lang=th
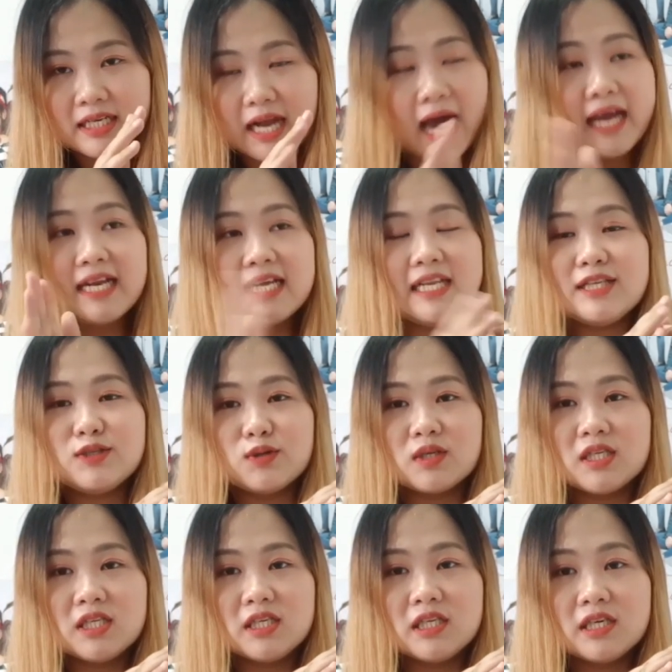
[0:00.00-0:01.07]
ได้ดีที่สุด
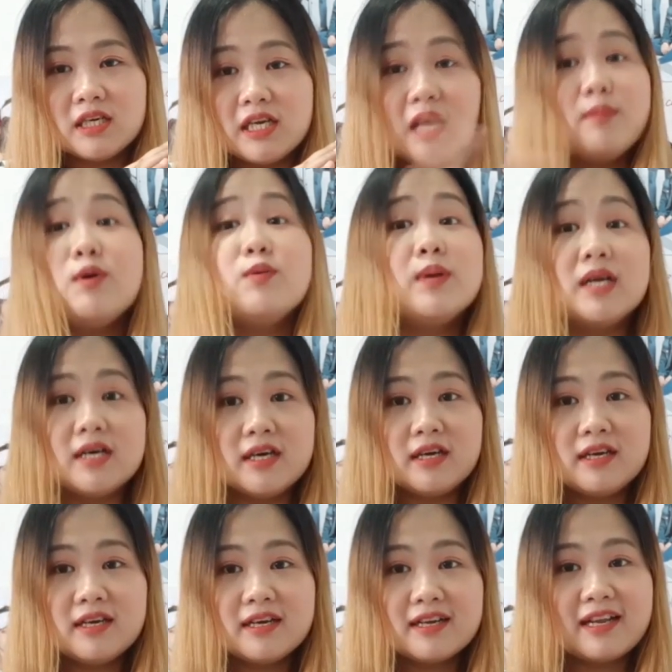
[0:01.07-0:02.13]
คือเดบิวต์ไปเลย
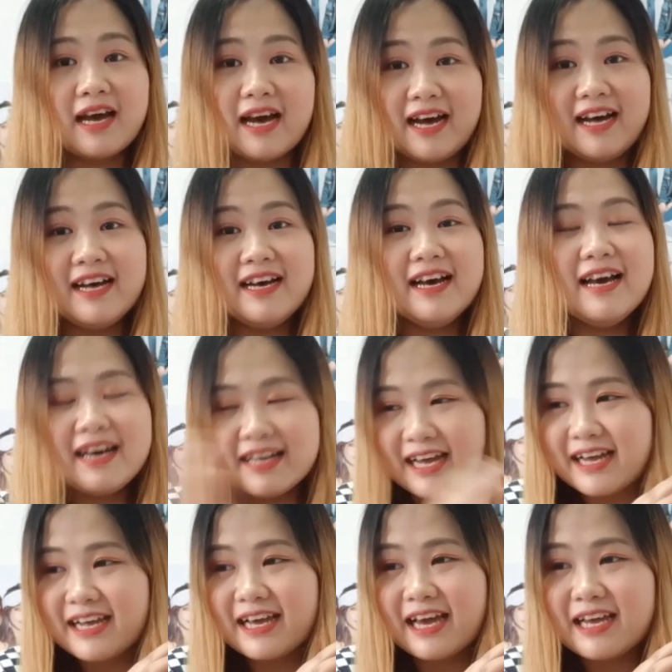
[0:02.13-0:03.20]
นะคะ
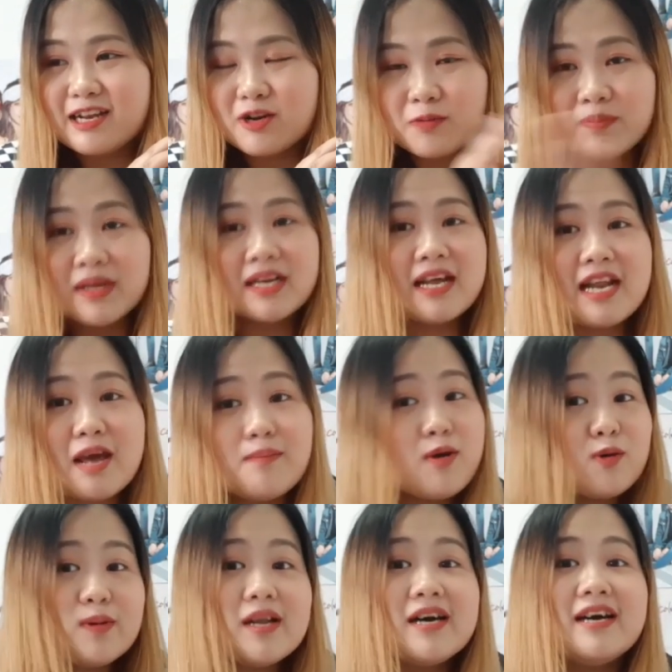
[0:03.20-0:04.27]
ให้ให้น้องมินได้เดบิ
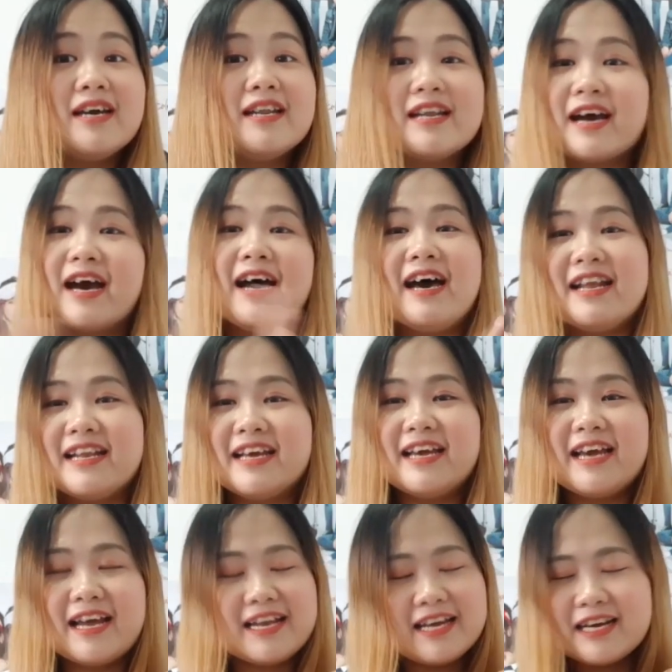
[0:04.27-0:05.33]
วต์ไปเลยนะคะ อันนี้
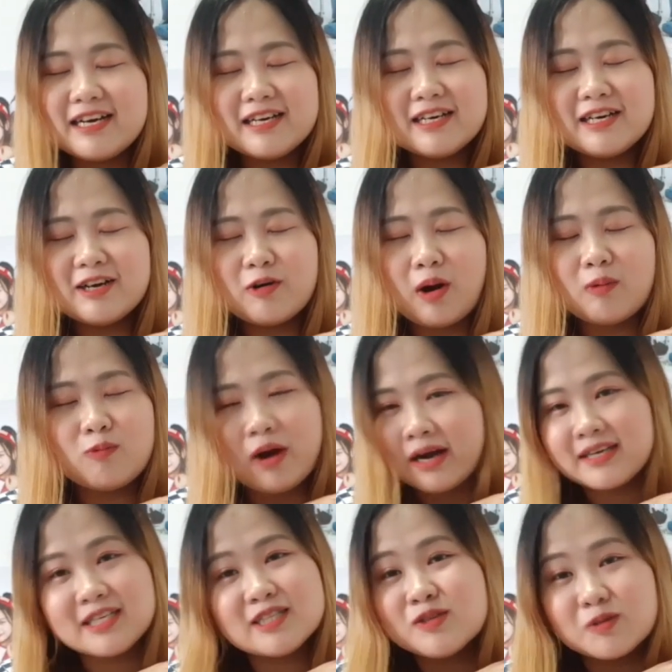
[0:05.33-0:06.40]
อันนี้คือความหวัง
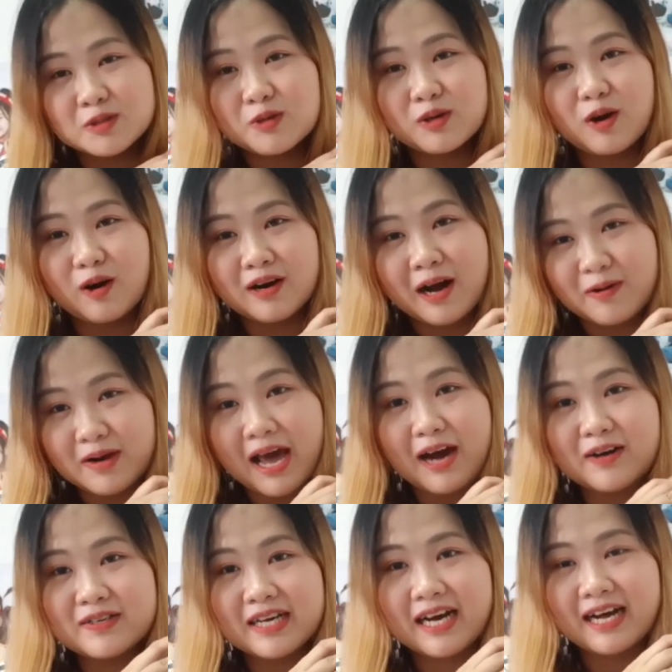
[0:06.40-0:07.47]
ที่สูงสุดของเราแล้
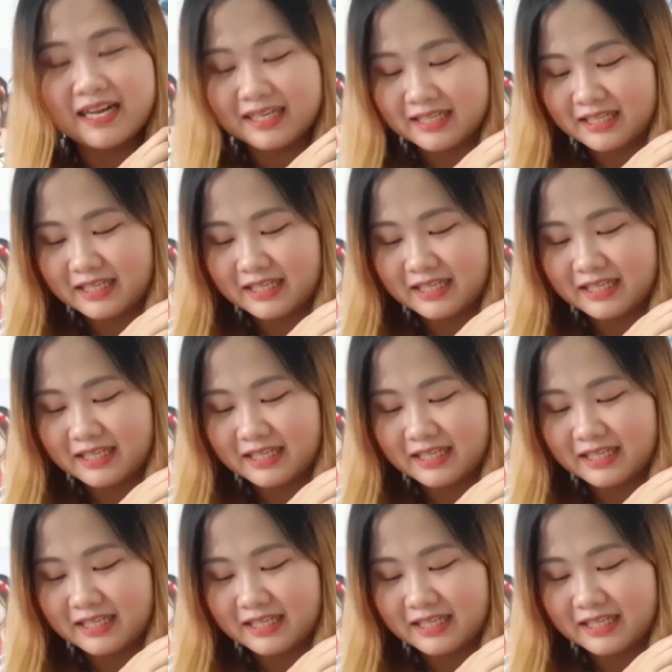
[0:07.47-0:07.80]
วนะคะ